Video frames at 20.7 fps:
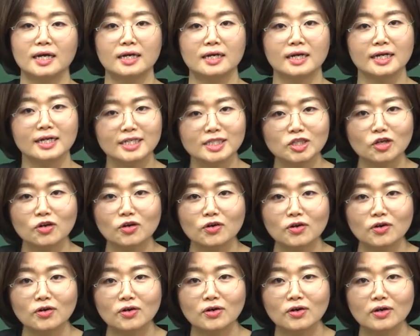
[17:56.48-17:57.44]

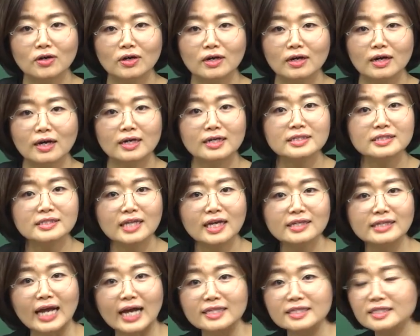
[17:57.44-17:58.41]
알겠어요? 근데
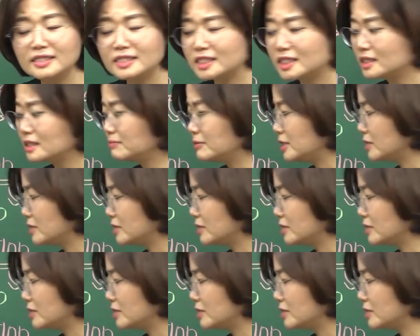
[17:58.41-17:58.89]
나는 지금